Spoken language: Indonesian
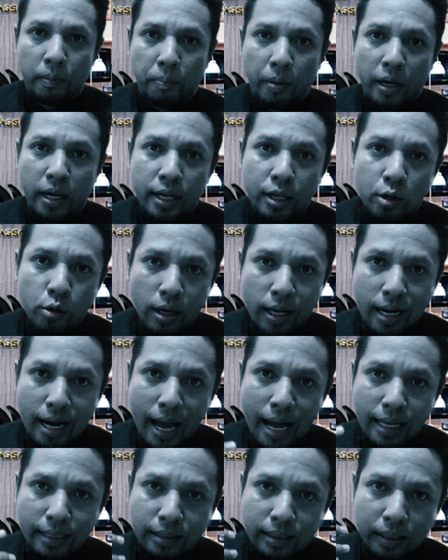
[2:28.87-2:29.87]
Perlindungan
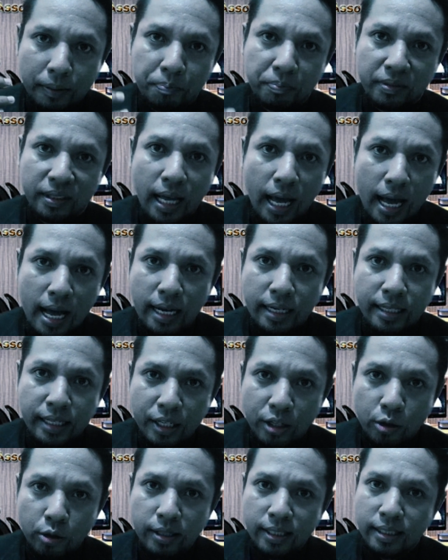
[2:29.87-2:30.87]
hak cipta
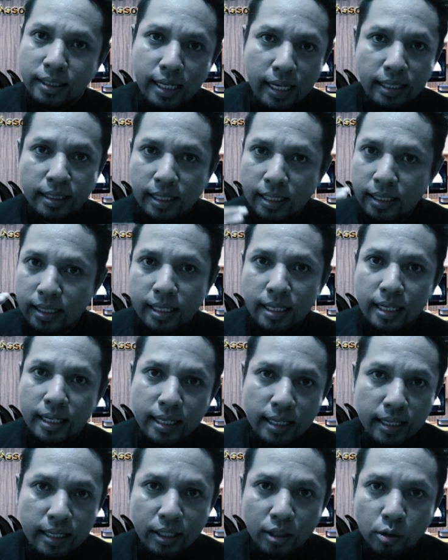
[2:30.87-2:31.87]
di Indonesia
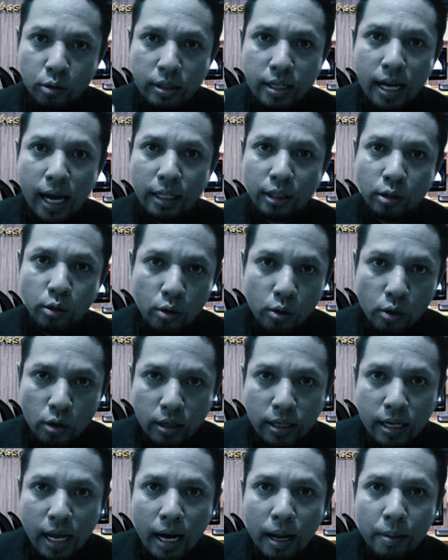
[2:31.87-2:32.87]
sendiri itu
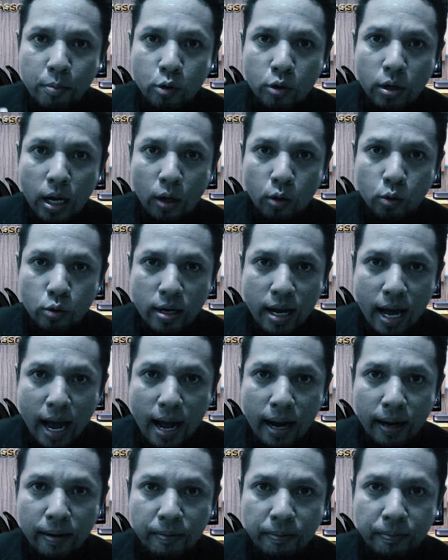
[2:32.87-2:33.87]
diatur dalam
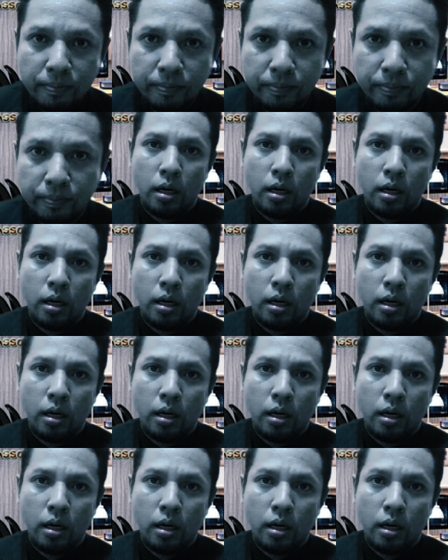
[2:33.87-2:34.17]
Undang-Undang